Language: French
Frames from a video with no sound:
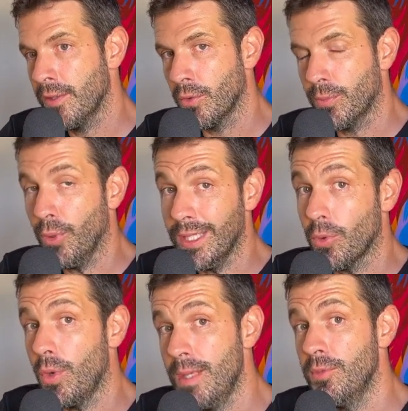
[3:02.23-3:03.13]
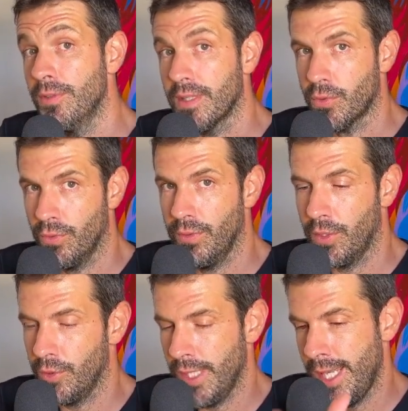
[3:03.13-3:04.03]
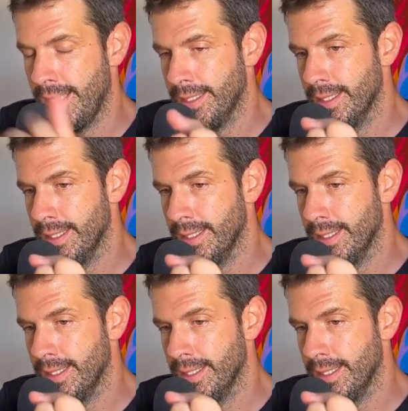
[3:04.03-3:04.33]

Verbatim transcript: Donc pour être libre de faire ce qu'on veut à côté,